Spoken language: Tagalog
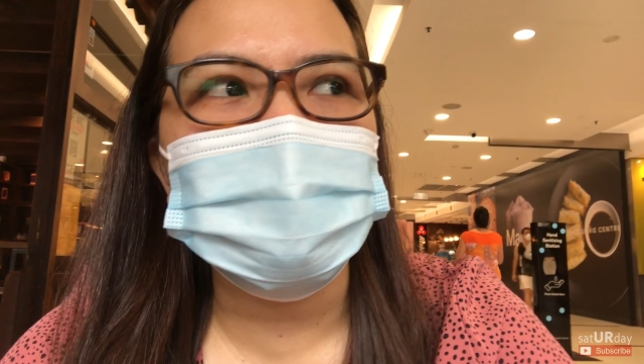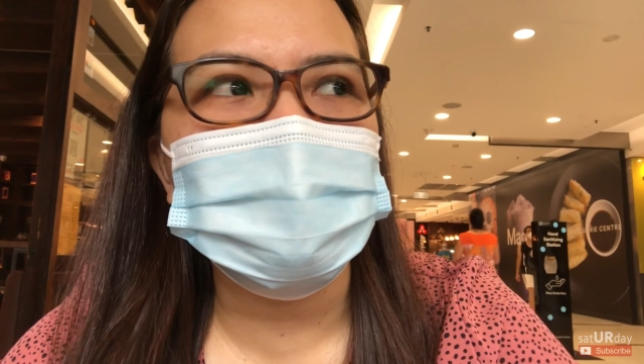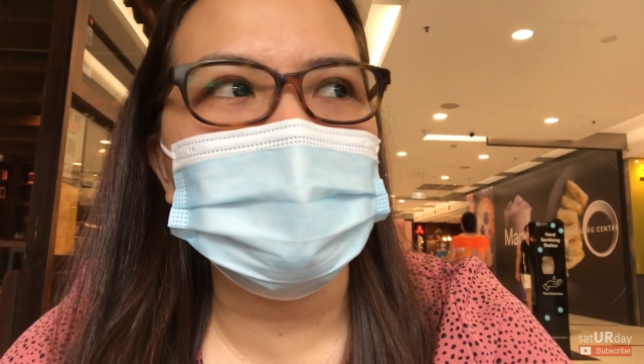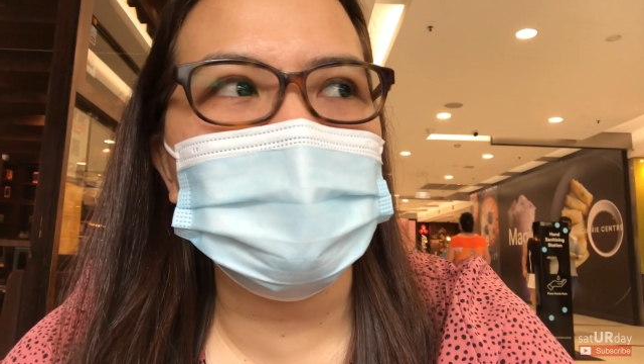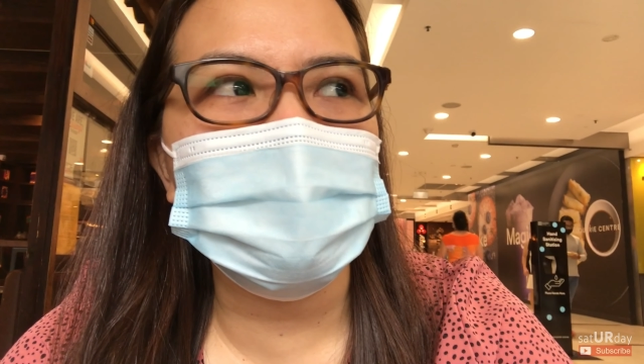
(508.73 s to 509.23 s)

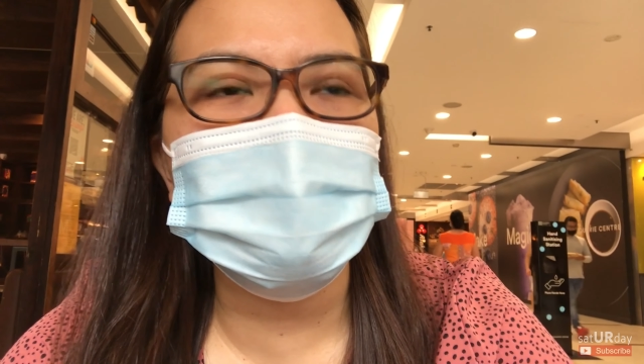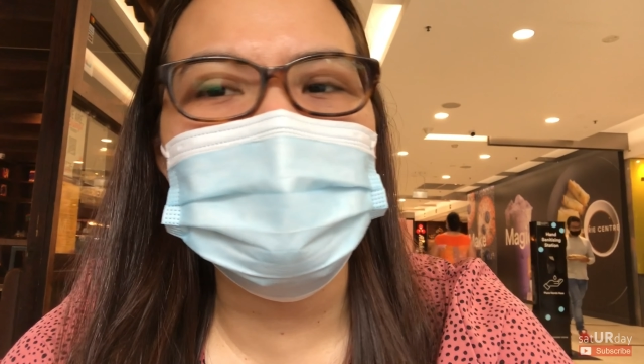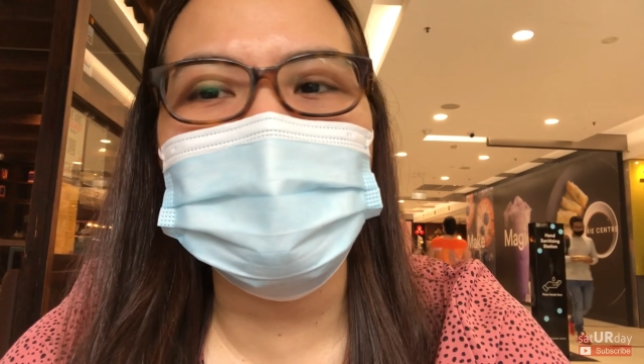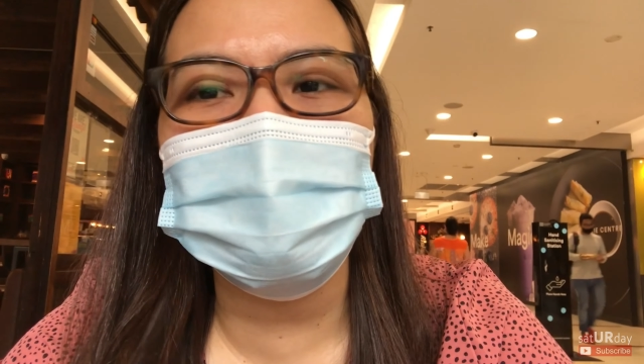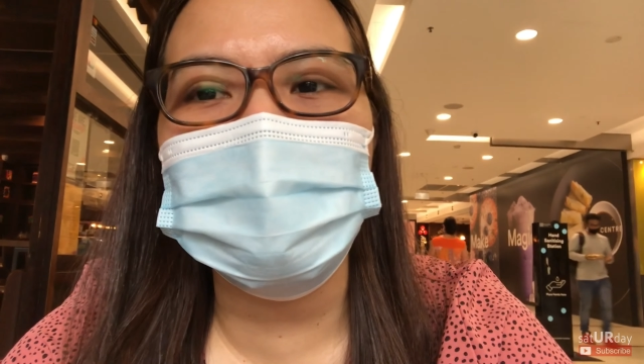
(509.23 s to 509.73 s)
Kaya rin
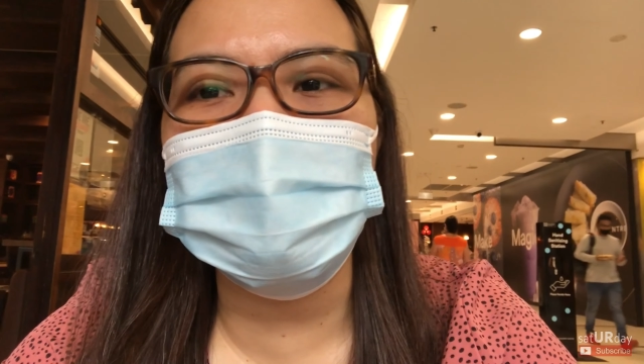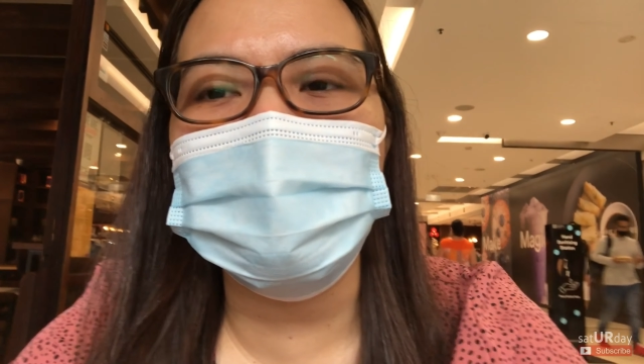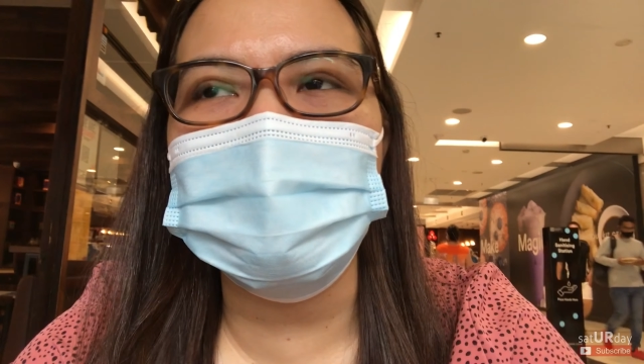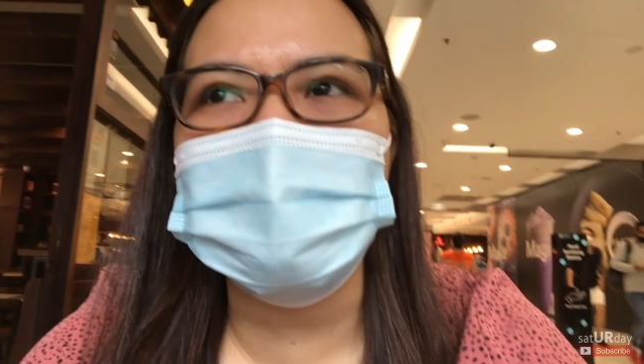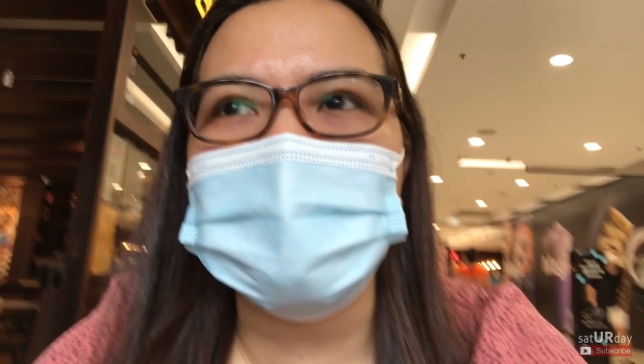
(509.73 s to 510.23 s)
siguro
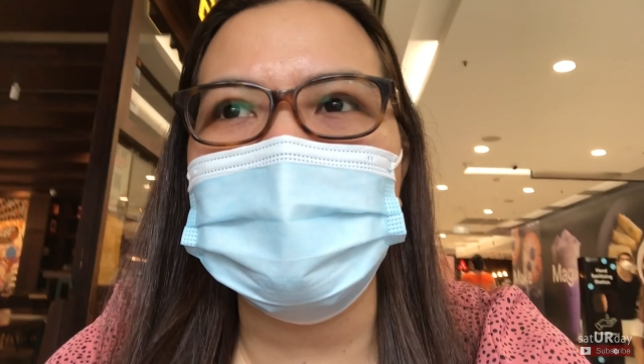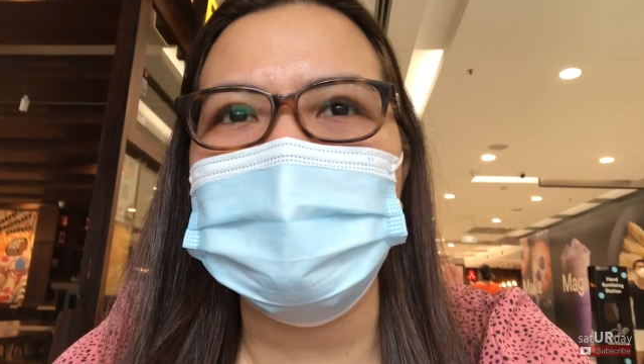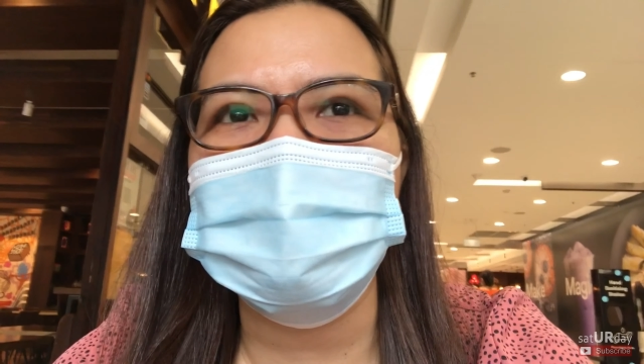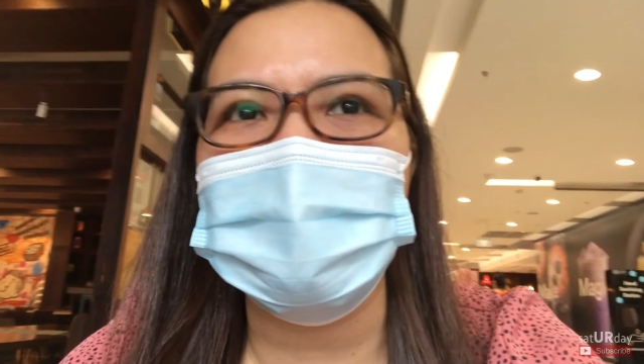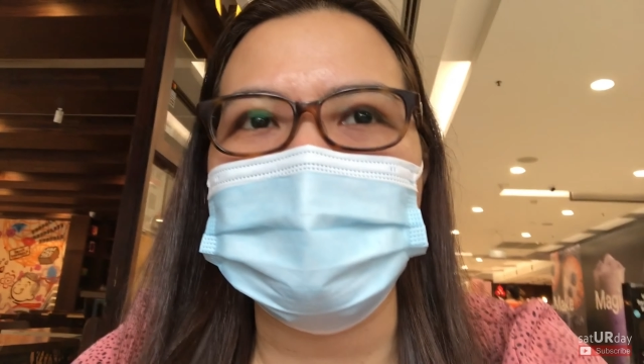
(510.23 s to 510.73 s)
konti lang yung mga